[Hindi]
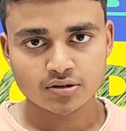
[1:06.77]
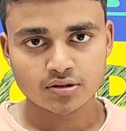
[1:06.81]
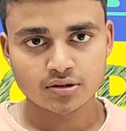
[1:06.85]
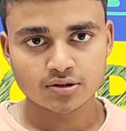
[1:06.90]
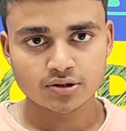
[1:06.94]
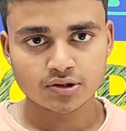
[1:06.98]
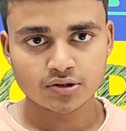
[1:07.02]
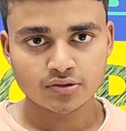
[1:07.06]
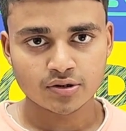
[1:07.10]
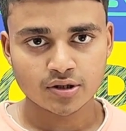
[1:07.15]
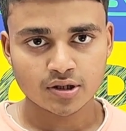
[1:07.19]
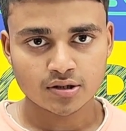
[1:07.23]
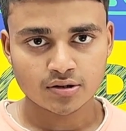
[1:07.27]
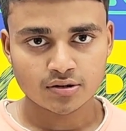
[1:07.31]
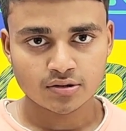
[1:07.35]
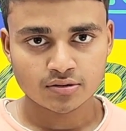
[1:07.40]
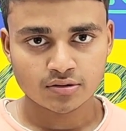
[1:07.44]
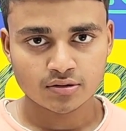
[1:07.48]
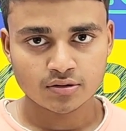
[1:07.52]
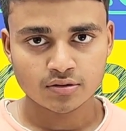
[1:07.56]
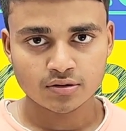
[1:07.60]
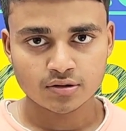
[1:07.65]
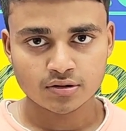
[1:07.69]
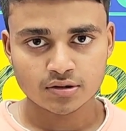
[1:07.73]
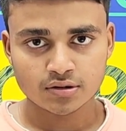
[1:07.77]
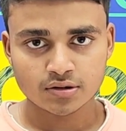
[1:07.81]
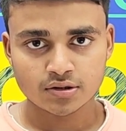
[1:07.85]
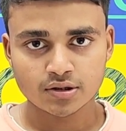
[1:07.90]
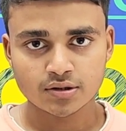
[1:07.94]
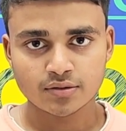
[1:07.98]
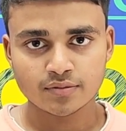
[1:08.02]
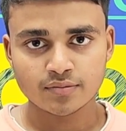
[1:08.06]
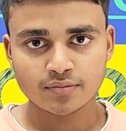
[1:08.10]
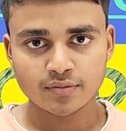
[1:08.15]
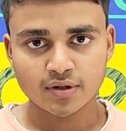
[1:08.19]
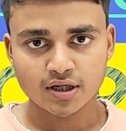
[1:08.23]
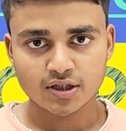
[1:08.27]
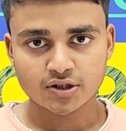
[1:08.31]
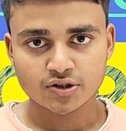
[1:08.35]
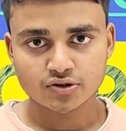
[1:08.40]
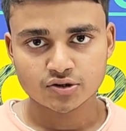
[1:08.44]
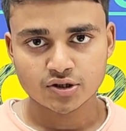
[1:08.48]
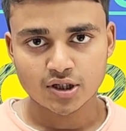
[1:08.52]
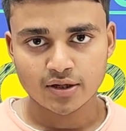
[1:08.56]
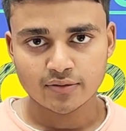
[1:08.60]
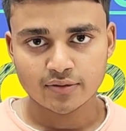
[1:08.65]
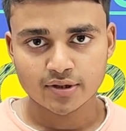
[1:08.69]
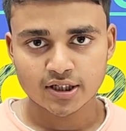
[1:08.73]
जूनियरों को मेरा
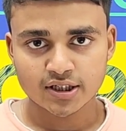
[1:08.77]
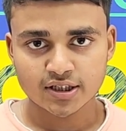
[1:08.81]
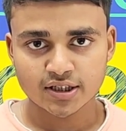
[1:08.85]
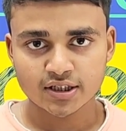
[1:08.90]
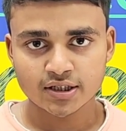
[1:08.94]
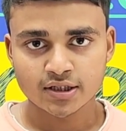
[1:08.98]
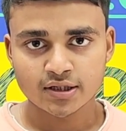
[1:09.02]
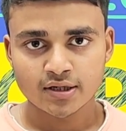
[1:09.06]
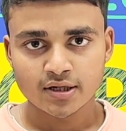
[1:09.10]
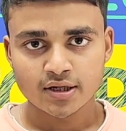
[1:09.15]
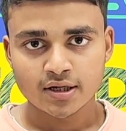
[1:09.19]
सुझाव है कि